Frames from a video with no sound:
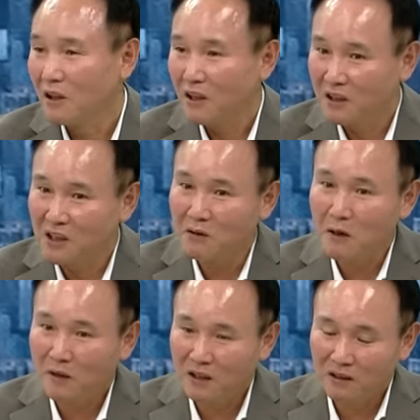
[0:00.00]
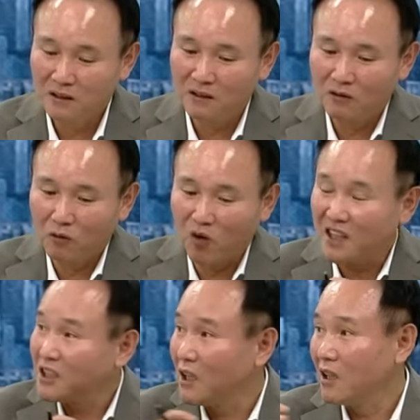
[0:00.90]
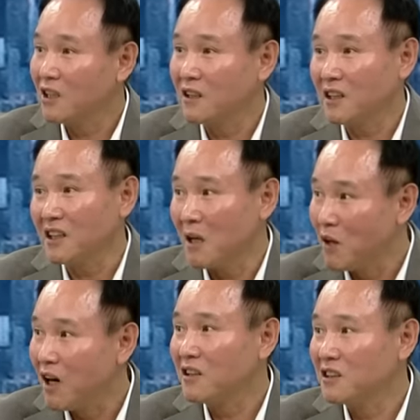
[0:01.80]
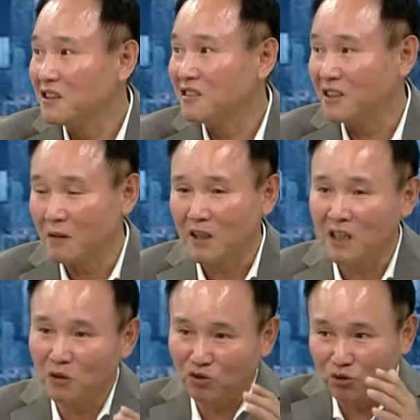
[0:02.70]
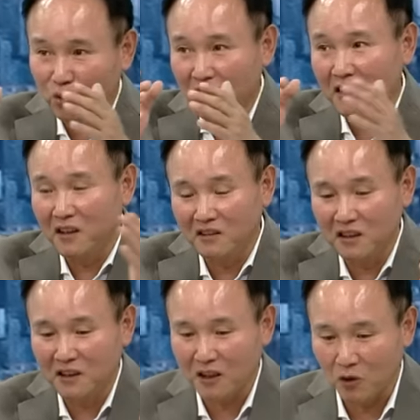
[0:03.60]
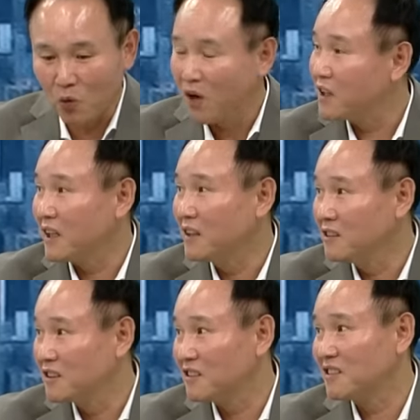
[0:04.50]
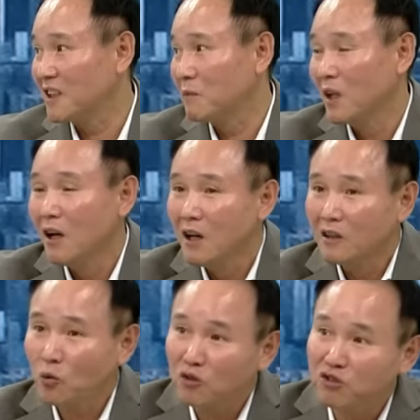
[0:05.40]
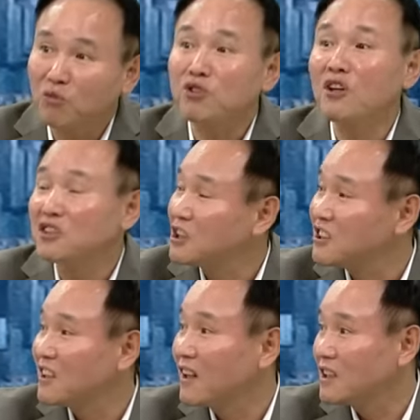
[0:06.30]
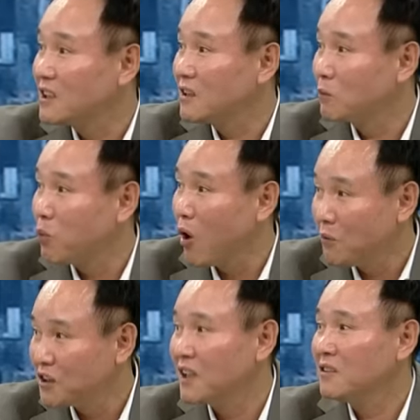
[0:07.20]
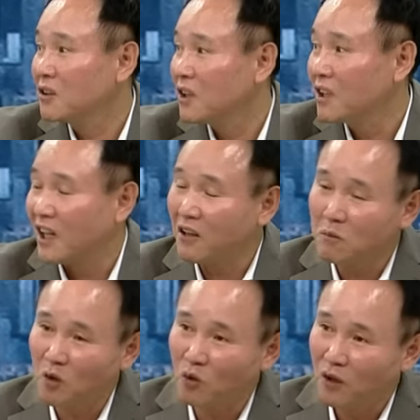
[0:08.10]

그다음에그 화재를 갖다가 예방하는 아. 시스템, 아니면 충돌에 대해서 이렇게 경고하게 돼 있는 시스템, 또 소프트웨어 시스템까지 어. 포함이 돼 있는 거예요. 가령 구동, 뭐